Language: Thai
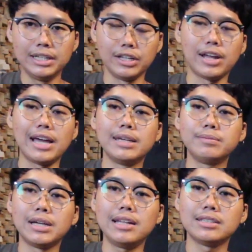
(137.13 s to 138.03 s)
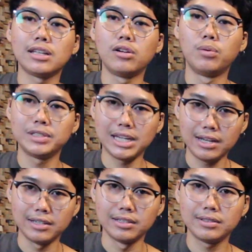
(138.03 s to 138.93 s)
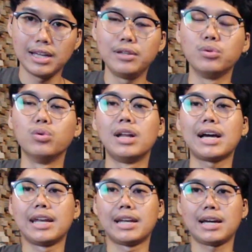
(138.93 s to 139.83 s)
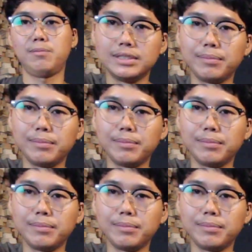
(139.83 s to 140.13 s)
เดี๋ยวท้ายคลิปจะเล่นสโลโมชั่นให้ดูแล้วกันนะครับ